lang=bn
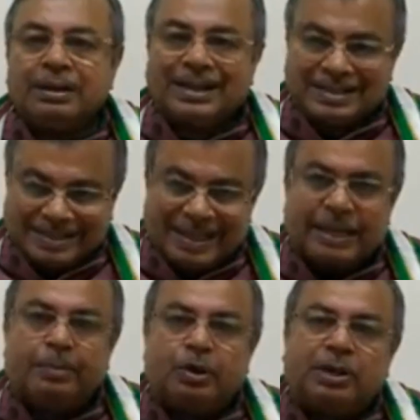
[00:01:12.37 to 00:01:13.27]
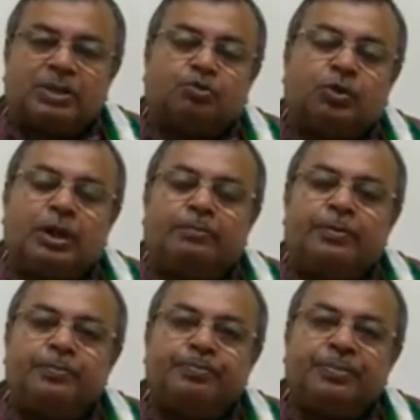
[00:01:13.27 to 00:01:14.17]
ক্লাস টেন এবং ক্লাস টুয়েলভ
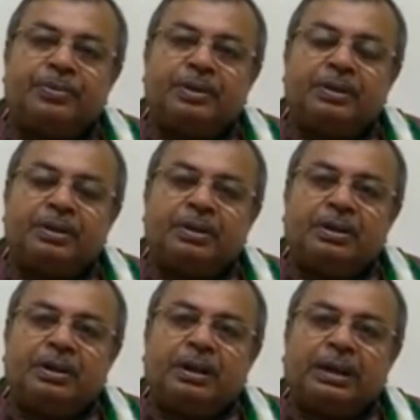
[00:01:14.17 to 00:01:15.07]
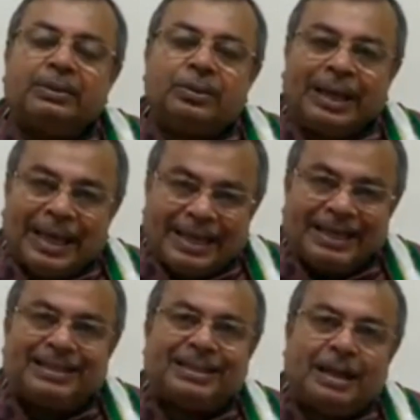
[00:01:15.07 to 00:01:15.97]
কিন্তু এই
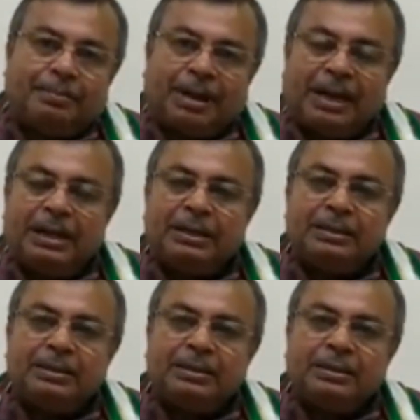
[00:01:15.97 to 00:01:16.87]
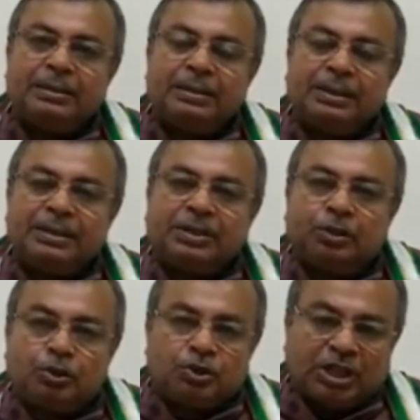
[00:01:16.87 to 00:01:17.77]
ক্ষেত্রে আমরা
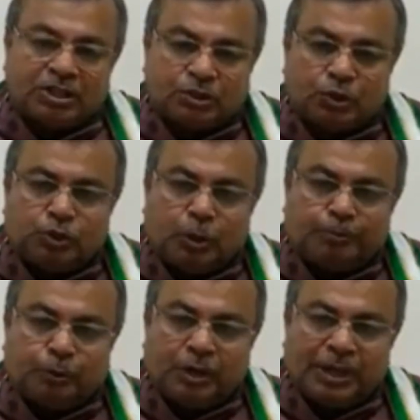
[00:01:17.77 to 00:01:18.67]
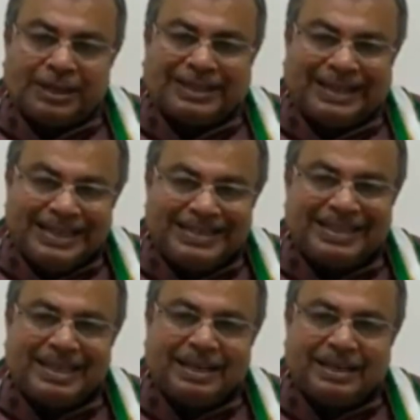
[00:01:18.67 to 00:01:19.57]
যেহেতু স্বাস্থ্য দপ্তরের গ্রিন
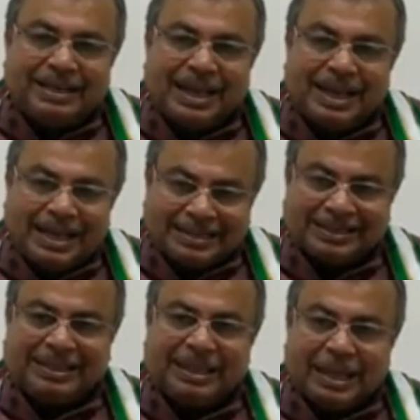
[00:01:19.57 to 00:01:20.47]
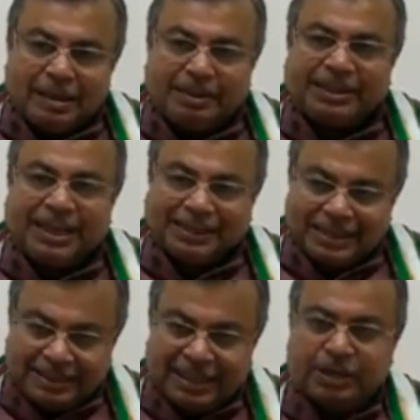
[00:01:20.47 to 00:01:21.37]
সিগন্যালটা আসতে আমাদের
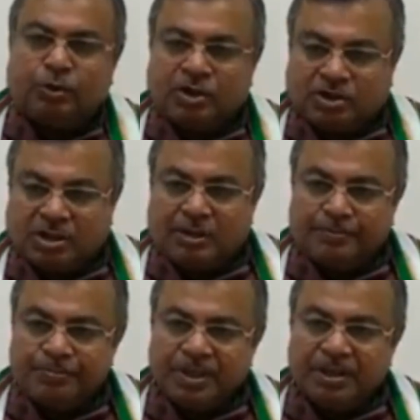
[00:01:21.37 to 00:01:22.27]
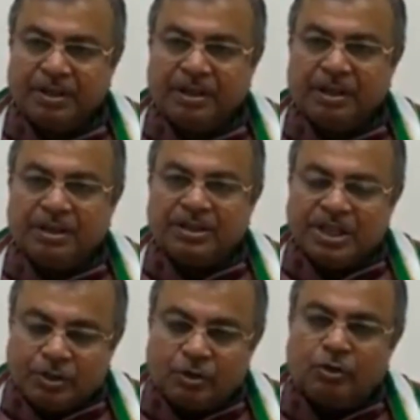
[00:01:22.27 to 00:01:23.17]
একদিন দেরি হয়েছে
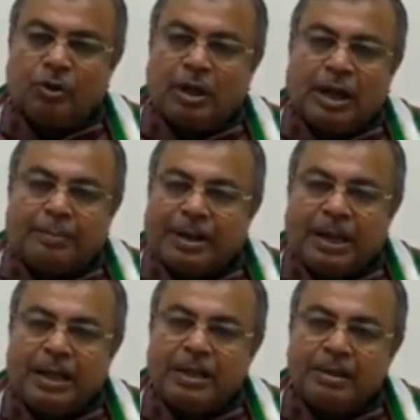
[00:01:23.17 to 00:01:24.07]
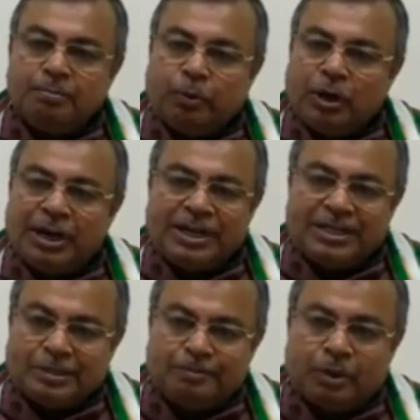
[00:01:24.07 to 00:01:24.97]
সেজন্য আমরা পয়লা
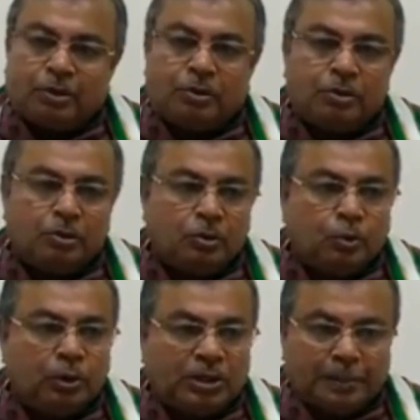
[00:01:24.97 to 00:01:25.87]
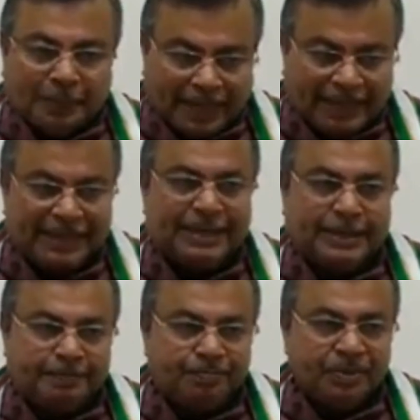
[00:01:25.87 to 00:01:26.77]
ডিসেম্বর খুলতে পারিনি